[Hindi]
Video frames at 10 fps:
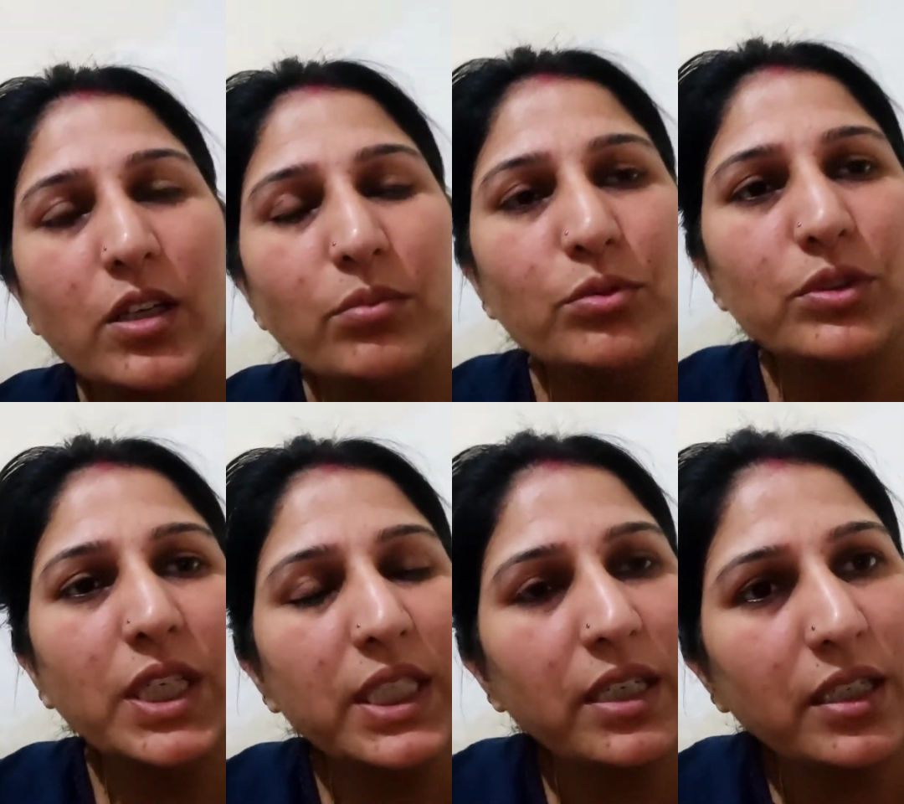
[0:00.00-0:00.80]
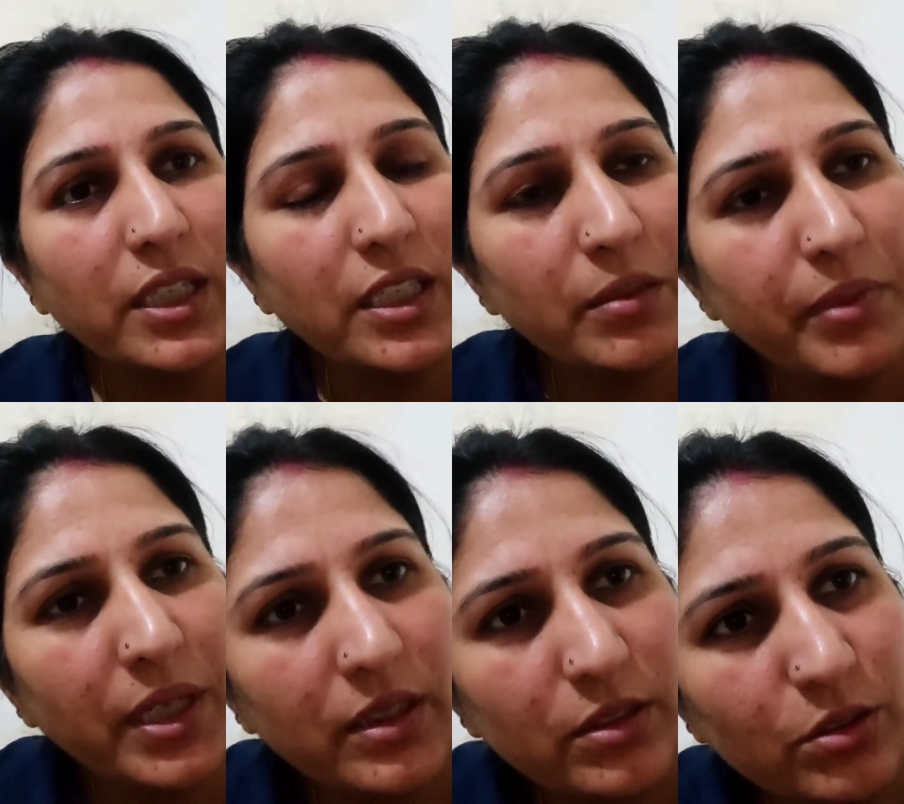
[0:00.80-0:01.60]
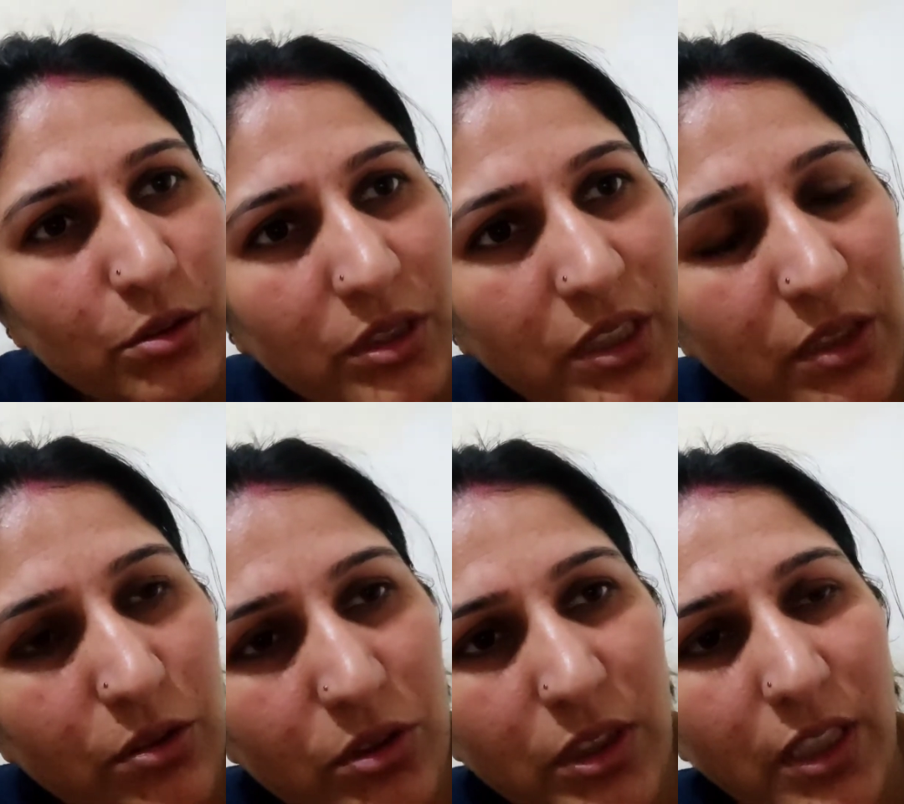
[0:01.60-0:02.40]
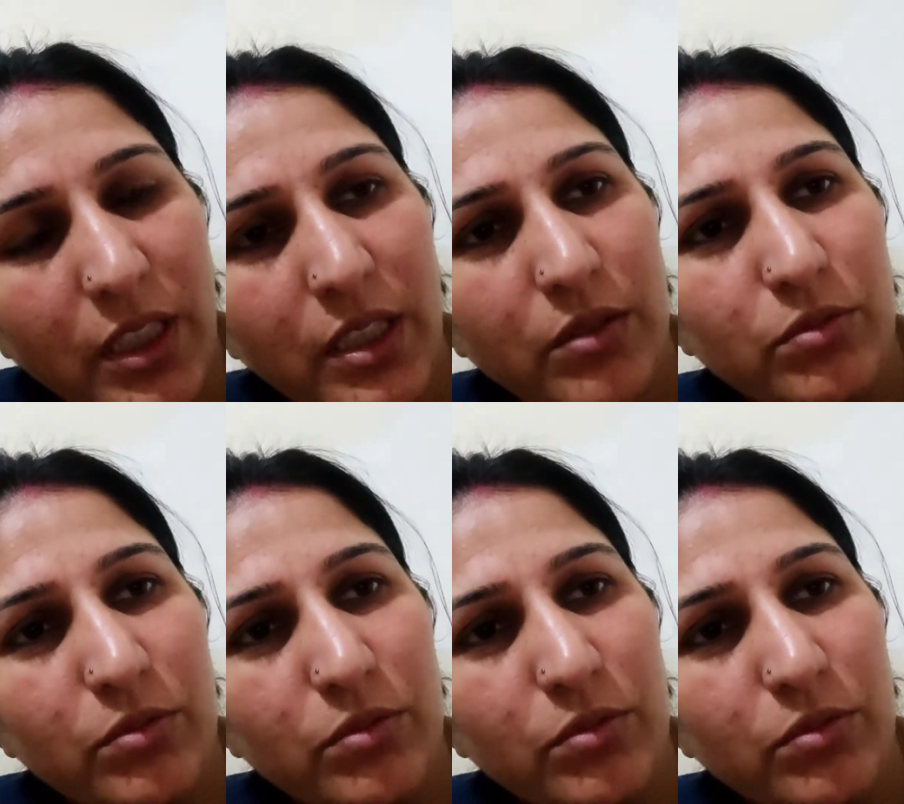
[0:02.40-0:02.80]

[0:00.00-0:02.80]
दिए का पूजा करने के बाद जो दिए होते हैं